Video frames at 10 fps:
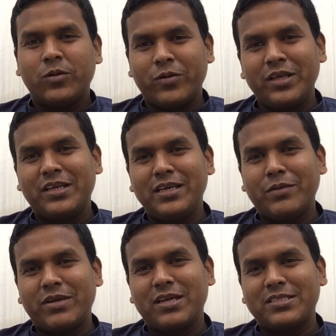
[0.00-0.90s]
অনেকেই
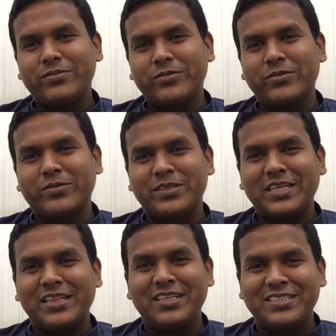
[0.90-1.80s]
আমার কাছে ফোন করে
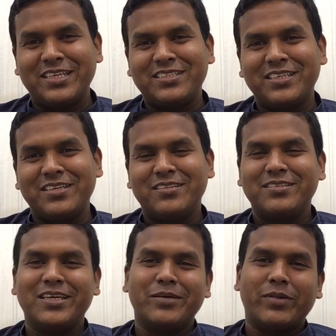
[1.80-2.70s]
জানতে চেয়েছেন
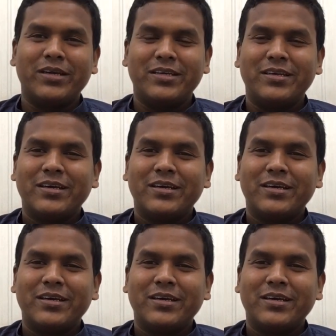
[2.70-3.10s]
যে ভাই